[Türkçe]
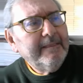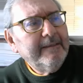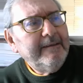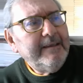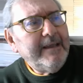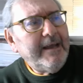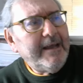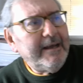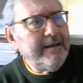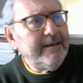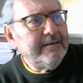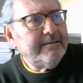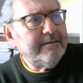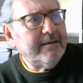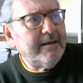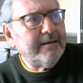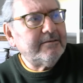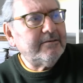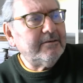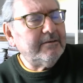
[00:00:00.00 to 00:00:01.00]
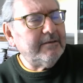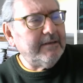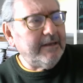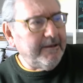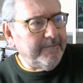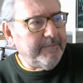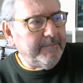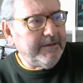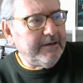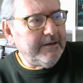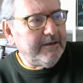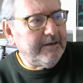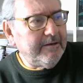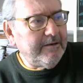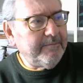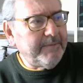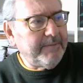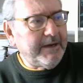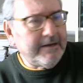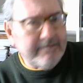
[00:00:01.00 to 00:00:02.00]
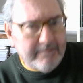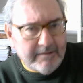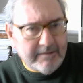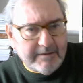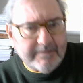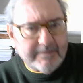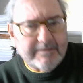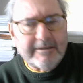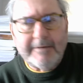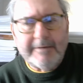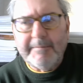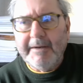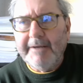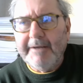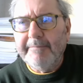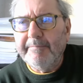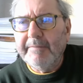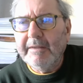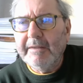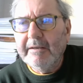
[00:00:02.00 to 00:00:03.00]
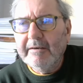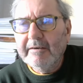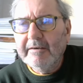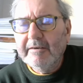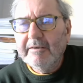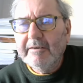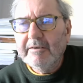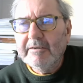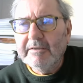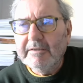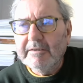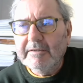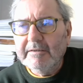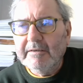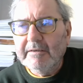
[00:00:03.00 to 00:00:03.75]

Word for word: Yani esasında e, baktığınız zaman e,